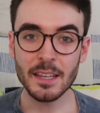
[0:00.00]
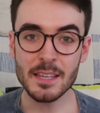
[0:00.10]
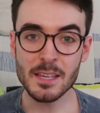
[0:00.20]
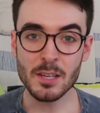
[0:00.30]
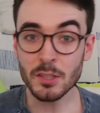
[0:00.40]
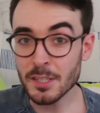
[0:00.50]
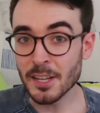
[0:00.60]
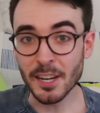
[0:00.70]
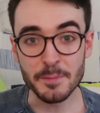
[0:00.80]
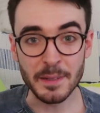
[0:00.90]
Y oye,
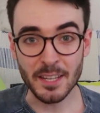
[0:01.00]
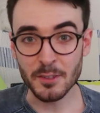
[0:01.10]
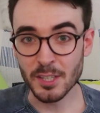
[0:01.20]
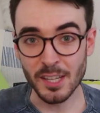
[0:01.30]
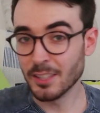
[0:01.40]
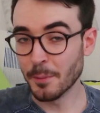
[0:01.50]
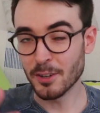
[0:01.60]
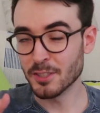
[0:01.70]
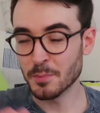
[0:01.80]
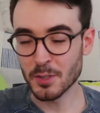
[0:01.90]
si queréis pasaros y
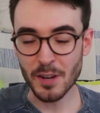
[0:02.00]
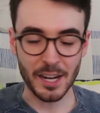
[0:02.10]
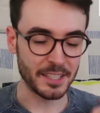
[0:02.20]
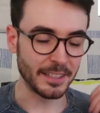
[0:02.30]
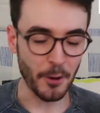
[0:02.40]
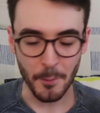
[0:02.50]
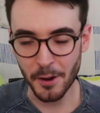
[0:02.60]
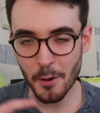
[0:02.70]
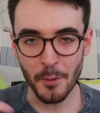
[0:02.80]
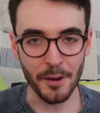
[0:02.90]
tomaros después una cañita
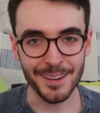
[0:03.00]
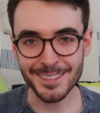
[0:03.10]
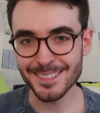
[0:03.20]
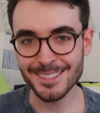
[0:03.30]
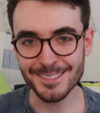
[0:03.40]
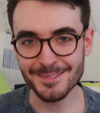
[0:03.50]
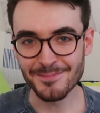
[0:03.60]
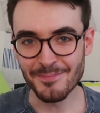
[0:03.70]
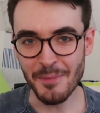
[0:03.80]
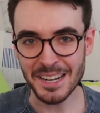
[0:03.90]
conmigo, pues
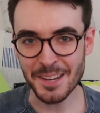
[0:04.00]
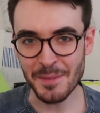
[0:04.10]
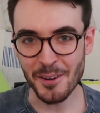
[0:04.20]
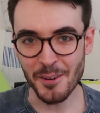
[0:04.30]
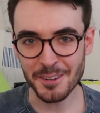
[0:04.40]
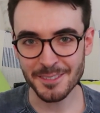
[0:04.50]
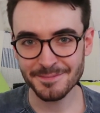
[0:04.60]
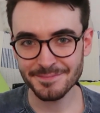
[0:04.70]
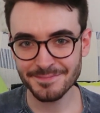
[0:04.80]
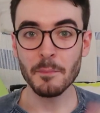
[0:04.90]
más que mejor.
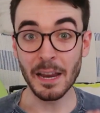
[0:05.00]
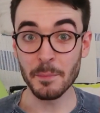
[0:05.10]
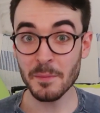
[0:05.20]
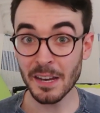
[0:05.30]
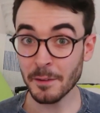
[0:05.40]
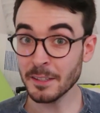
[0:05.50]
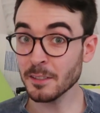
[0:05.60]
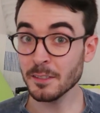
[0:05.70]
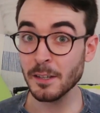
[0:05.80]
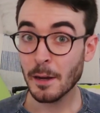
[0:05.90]
Vale, primer
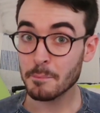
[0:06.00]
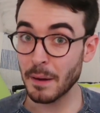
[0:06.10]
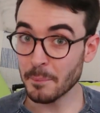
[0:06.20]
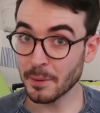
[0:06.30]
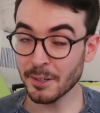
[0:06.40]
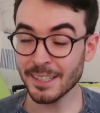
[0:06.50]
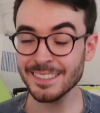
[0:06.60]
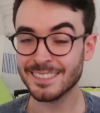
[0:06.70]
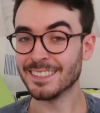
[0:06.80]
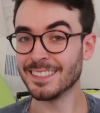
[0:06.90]
evento,
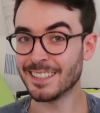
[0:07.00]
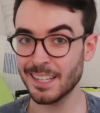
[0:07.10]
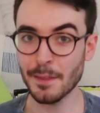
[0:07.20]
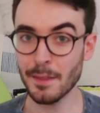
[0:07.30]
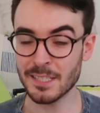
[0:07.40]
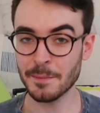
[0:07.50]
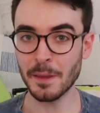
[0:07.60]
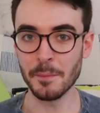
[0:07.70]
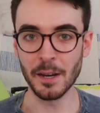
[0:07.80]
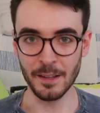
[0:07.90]
Pamplona, 13 de
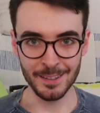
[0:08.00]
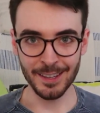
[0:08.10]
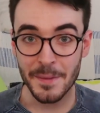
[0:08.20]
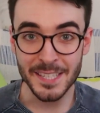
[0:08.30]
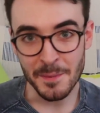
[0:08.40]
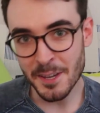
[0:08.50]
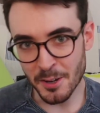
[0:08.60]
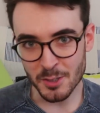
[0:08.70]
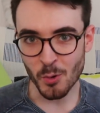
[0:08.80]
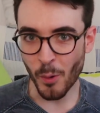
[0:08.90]
septiembre. Mis
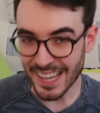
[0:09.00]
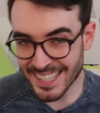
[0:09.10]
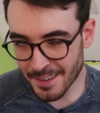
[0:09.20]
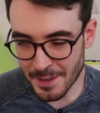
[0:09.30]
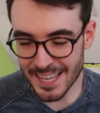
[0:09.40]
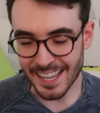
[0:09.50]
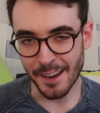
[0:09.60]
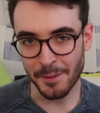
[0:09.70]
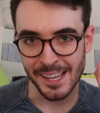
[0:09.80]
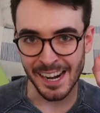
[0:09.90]
amigos Joaquín Sevilla y
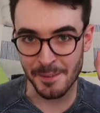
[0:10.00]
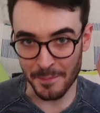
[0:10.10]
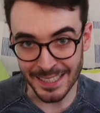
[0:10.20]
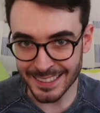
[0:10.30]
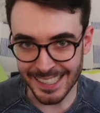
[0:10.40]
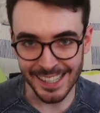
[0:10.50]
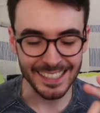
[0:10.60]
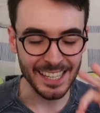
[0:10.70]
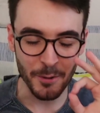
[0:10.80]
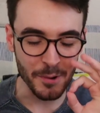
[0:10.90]
Javier Armentia,
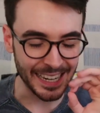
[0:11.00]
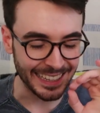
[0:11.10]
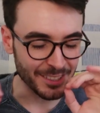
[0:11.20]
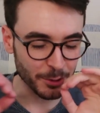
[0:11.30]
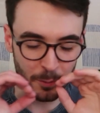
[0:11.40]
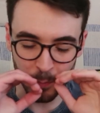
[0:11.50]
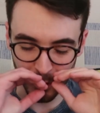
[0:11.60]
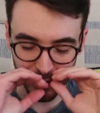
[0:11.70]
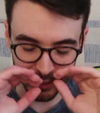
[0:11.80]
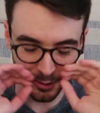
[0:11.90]
que tienen un canal de YouTube,
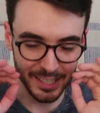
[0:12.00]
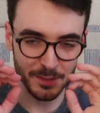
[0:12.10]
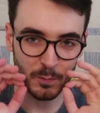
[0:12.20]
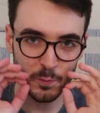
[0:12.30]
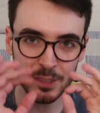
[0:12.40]
por cierto, que es